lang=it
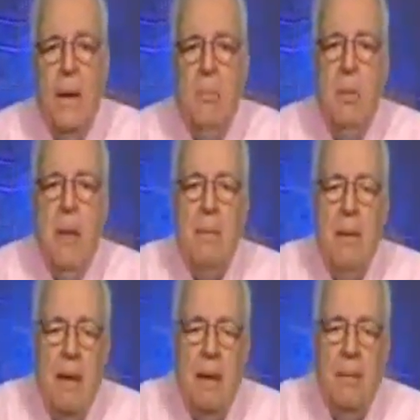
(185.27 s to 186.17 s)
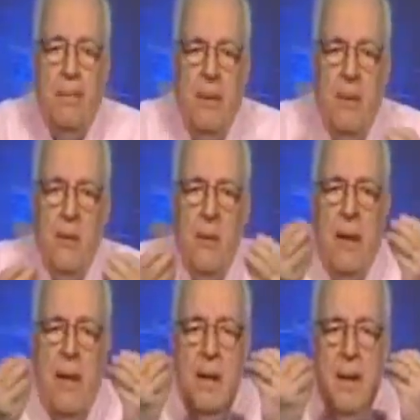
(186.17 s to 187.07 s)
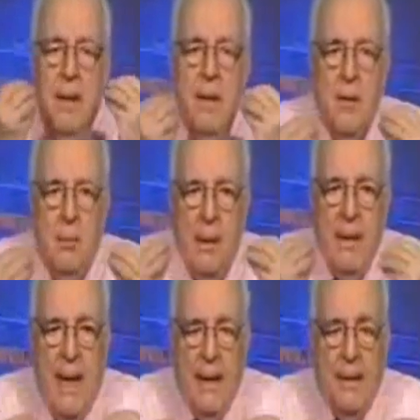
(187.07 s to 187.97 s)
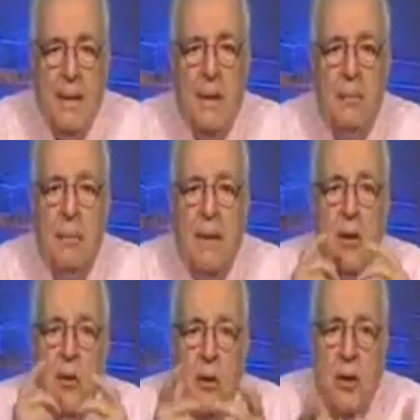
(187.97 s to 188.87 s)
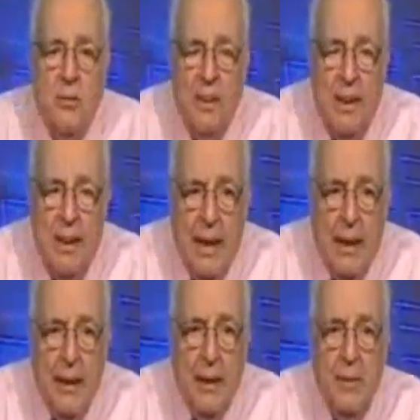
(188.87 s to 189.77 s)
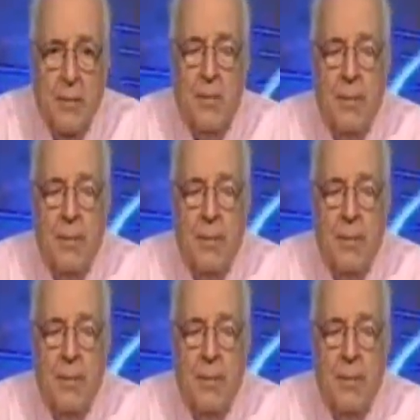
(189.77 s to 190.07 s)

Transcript: Il problema bisogna domandarsi, sì, ma i soldi dove l'hai?